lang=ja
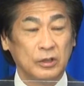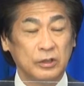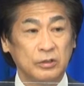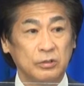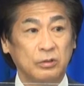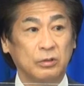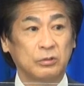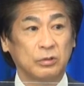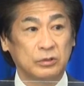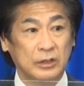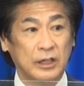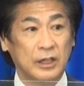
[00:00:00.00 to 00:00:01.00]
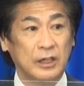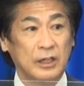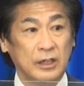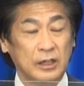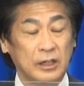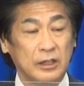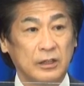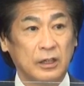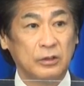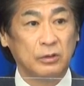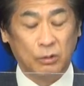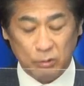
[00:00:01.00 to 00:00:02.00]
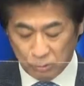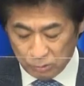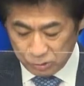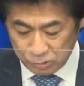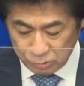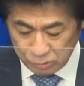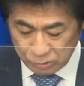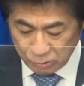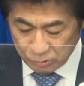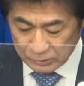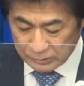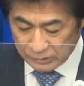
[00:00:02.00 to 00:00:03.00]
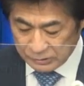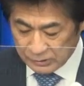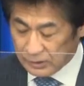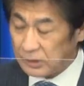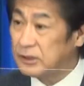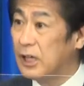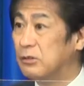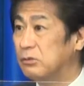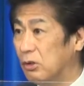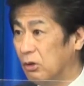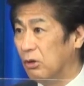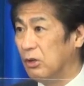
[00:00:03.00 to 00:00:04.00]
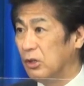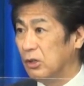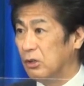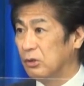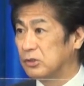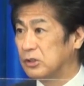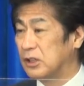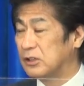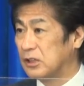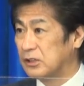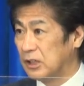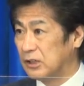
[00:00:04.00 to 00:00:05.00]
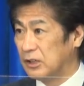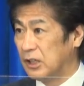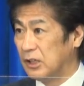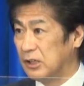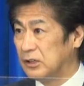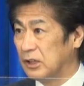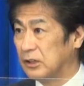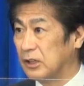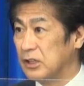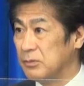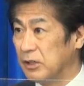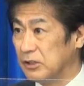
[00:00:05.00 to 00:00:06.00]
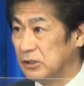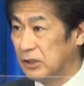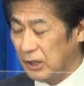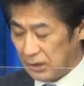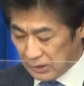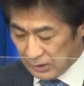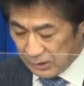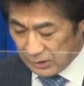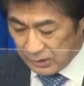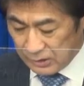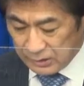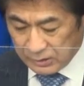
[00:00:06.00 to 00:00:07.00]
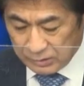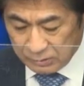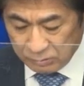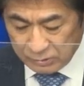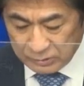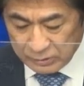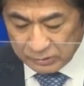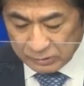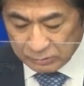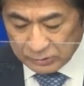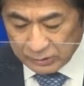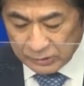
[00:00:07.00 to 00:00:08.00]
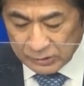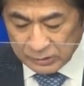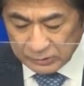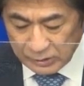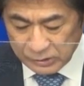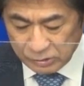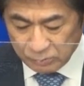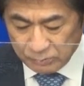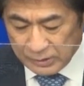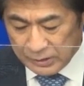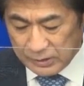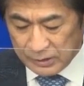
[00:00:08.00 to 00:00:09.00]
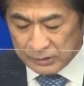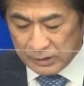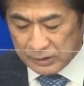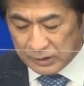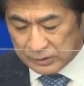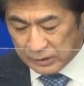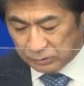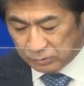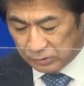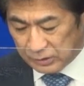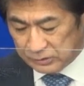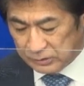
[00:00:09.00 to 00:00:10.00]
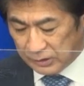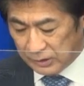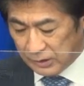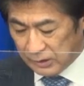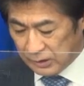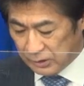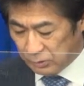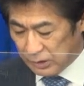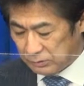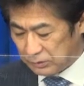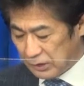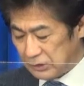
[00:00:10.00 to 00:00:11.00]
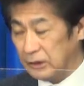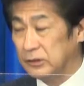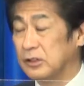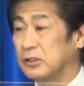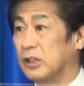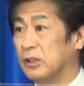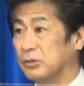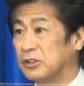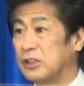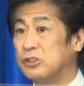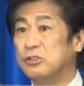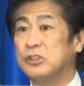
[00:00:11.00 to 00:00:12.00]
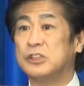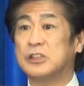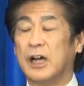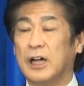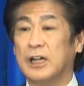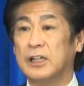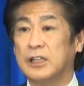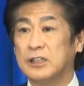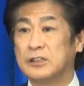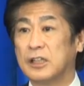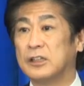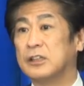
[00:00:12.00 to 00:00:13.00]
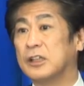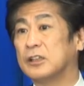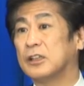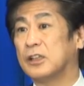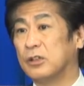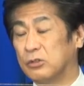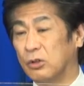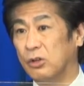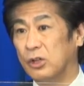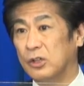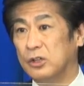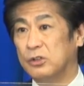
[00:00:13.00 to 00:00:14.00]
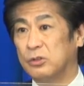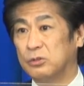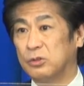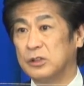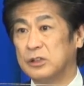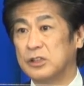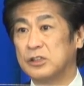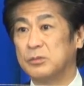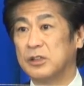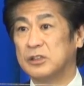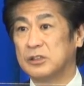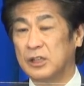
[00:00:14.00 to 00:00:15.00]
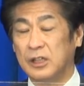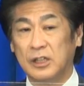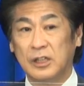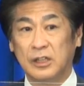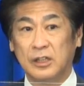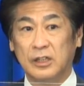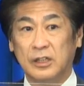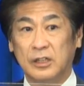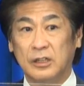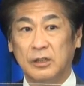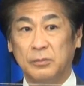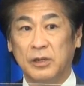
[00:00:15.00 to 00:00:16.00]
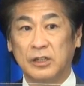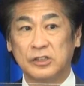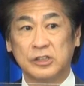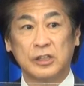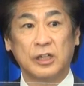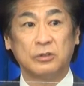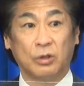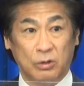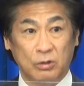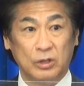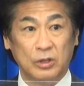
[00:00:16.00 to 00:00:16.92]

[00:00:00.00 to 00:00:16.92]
ということで、えー、介護報酬上でですね加算をつけさせていただきまして、えー、これですね具体的には対象前連携加算というやつで500単位なんですけれども30日間算定ができるということにいたしまして、えー、まあ、しっかりと